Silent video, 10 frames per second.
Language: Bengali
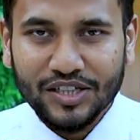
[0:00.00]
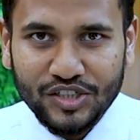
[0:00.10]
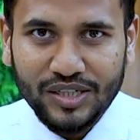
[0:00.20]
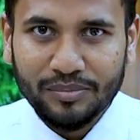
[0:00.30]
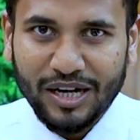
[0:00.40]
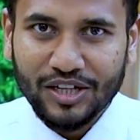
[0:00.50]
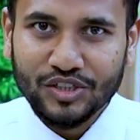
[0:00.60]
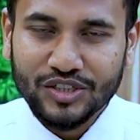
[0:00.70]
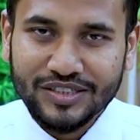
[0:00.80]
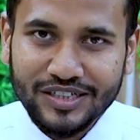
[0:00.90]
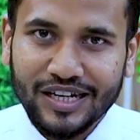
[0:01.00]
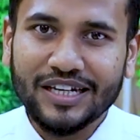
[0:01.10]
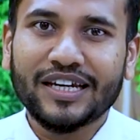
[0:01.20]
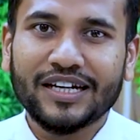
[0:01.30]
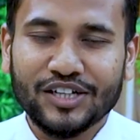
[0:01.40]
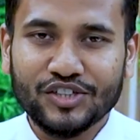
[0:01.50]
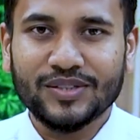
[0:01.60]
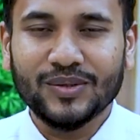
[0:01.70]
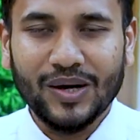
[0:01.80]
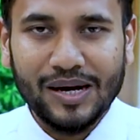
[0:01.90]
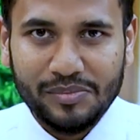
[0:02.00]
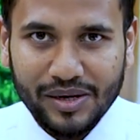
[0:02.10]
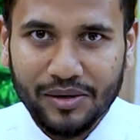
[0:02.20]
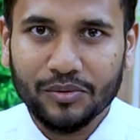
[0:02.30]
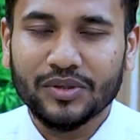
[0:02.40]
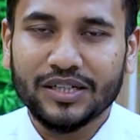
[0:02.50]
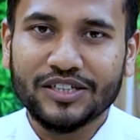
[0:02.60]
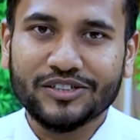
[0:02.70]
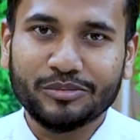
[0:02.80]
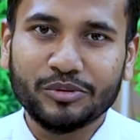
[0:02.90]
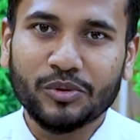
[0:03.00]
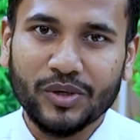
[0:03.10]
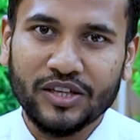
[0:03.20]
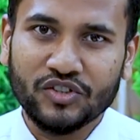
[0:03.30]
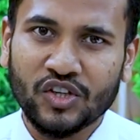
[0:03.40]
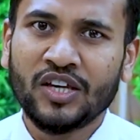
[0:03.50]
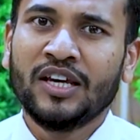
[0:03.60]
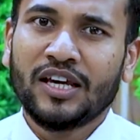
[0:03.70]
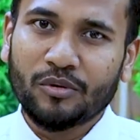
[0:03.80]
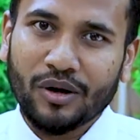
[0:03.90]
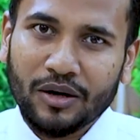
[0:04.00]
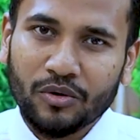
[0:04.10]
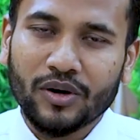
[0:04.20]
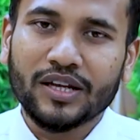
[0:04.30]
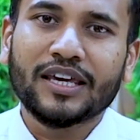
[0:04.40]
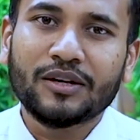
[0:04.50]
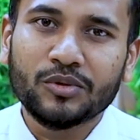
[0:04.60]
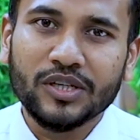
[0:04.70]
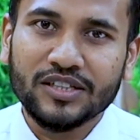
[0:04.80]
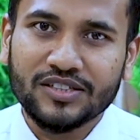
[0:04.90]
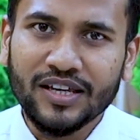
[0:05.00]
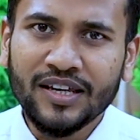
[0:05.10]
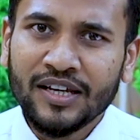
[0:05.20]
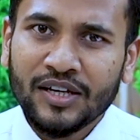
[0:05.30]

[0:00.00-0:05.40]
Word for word: দেশে বাংলাদেশে যে ডেলিগেট এসেছিল আমরাও ইন্টারভিউ করিয়েছি এবং আরও অনেকেই করিয়েছে